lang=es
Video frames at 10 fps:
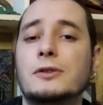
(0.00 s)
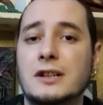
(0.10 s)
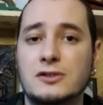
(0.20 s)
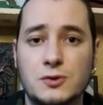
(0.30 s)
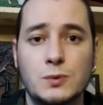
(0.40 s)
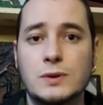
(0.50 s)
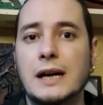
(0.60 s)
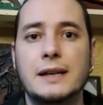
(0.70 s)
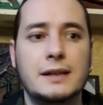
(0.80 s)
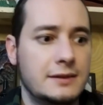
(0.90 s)
con
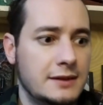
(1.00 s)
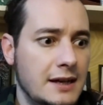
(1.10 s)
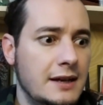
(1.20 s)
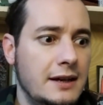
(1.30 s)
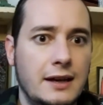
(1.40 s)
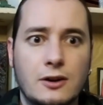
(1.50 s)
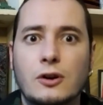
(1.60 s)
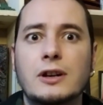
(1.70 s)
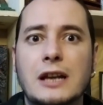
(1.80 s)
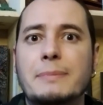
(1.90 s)
azúcar, eh,
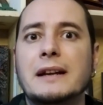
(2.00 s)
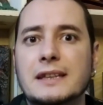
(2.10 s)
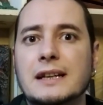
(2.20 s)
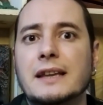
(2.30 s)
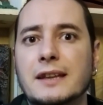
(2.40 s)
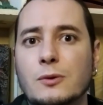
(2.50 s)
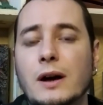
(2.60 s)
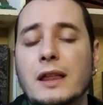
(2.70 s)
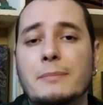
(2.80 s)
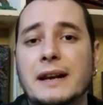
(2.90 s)
con la práctica
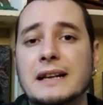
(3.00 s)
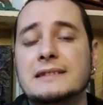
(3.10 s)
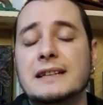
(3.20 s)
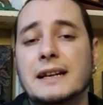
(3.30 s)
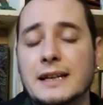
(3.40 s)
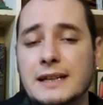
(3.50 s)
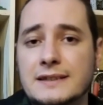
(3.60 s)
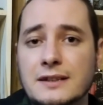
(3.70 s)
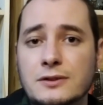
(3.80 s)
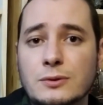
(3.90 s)
adecuada para hacer
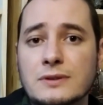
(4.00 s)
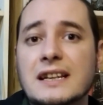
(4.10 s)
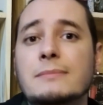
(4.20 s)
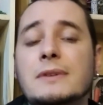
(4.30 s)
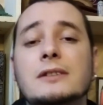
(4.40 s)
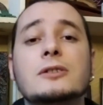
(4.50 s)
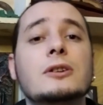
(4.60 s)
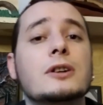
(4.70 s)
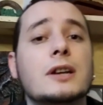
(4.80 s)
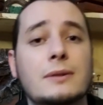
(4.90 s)
ese endulzamiento,
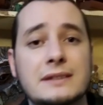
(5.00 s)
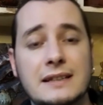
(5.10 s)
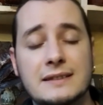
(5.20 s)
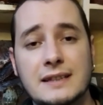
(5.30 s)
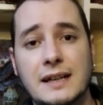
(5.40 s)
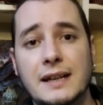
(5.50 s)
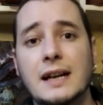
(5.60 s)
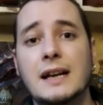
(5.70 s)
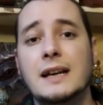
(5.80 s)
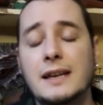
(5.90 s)
lo que vas a hacer
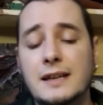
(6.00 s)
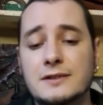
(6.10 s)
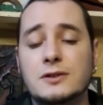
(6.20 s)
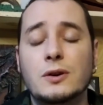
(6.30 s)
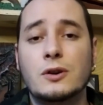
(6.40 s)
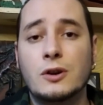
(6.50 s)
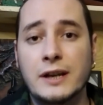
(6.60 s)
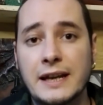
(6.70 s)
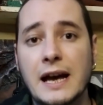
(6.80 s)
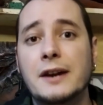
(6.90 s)
es
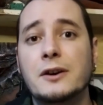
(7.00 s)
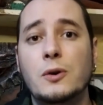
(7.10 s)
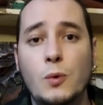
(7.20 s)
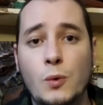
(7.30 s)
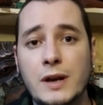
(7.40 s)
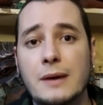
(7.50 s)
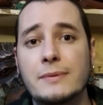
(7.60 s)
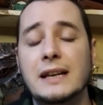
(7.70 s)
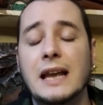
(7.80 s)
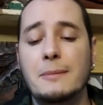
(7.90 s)
crear una
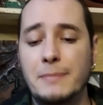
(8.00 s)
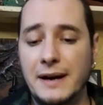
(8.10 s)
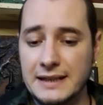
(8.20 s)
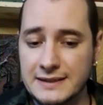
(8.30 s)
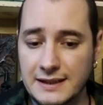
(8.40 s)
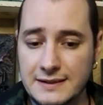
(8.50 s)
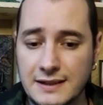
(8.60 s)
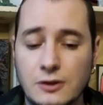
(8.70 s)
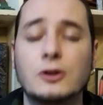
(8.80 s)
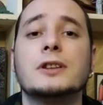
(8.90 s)
vela para hacer
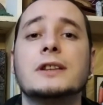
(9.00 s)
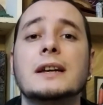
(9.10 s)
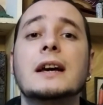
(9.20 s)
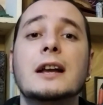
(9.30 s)
ese corte.